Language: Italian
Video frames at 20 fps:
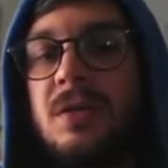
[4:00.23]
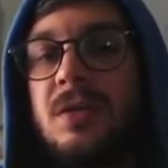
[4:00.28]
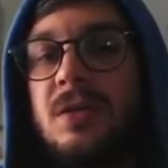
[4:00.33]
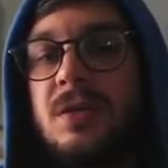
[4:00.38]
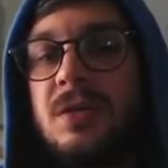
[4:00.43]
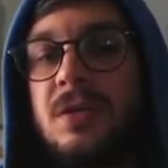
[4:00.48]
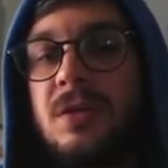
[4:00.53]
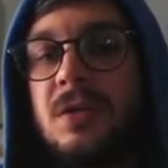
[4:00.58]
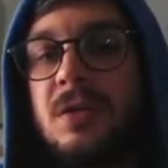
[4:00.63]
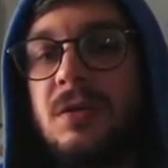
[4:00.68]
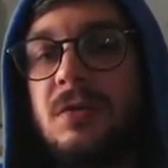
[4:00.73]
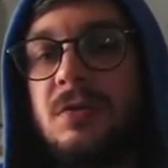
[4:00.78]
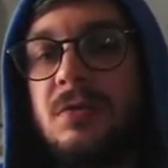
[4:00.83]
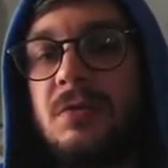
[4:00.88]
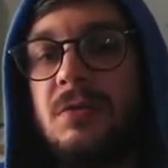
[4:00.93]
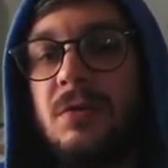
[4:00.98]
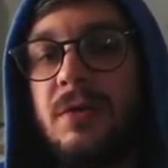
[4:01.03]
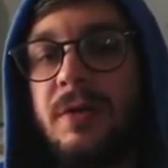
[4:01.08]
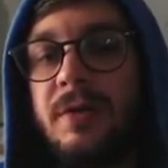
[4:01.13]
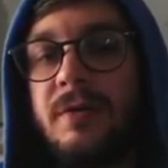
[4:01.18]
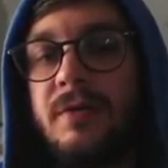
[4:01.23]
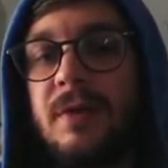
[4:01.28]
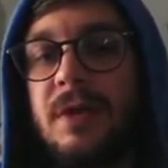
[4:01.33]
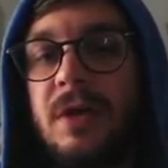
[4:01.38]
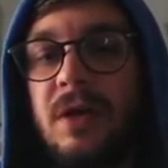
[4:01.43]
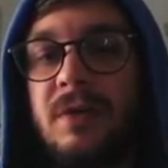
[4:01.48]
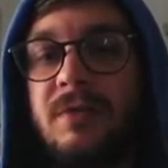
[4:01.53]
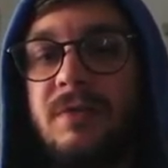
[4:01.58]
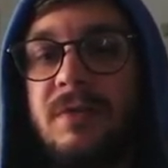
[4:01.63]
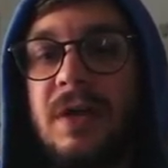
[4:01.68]
Allora,
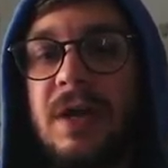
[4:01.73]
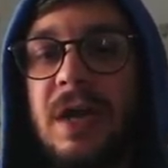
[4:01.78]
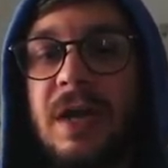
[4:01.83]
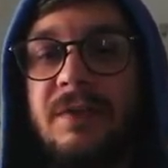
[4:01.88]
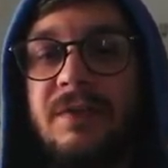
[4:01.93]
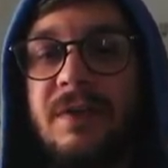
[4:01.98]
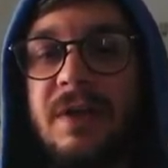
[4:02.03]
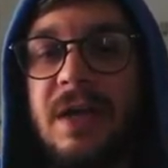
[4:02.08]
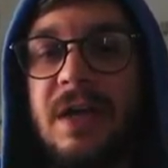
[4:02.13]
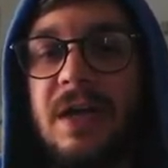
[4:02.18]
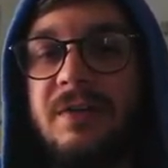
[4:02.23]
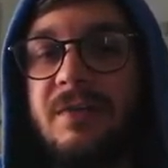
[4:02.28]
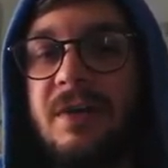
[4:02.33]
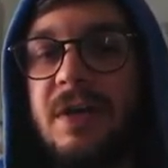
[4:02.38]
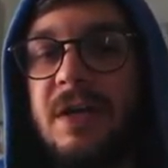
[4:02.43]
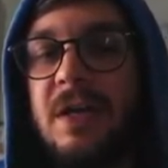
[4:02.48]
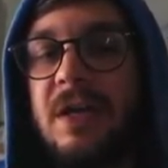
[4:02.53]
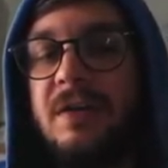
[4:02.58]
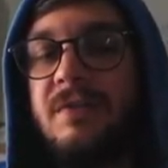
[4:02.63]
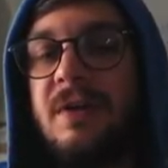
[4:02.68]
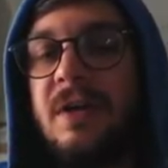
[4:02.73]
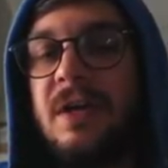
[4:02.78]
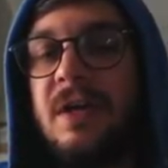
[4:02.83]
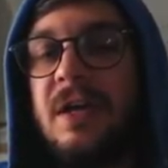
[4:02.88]
vai, vai, vai, vai, vai.